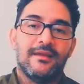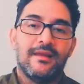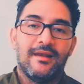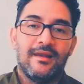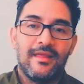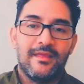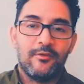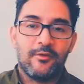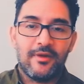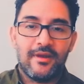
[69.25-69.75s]

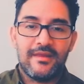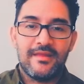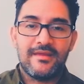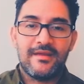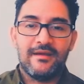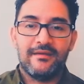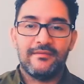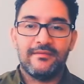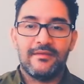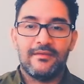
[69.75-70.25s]
la Ley
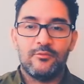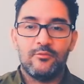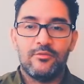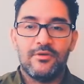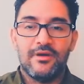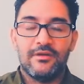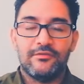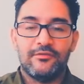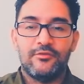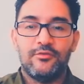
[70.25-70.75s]
Orgánica de
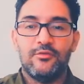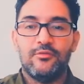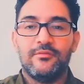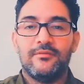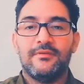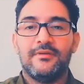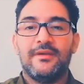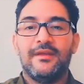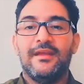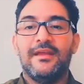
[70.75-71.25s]

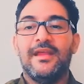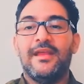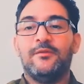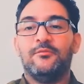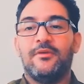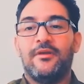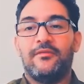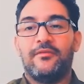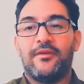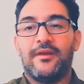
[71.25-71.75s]
Educación
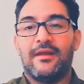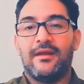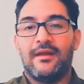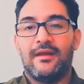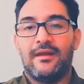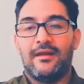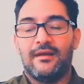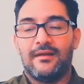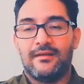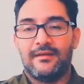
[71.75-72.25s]
y
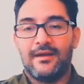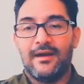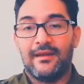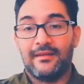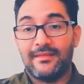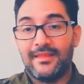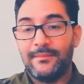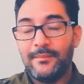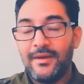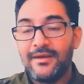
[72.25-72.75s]
nuestra
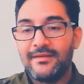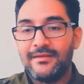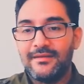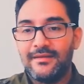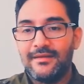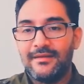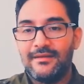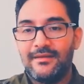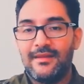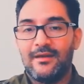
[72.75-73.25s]
Carta
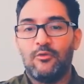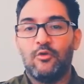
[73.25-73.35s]
Magna,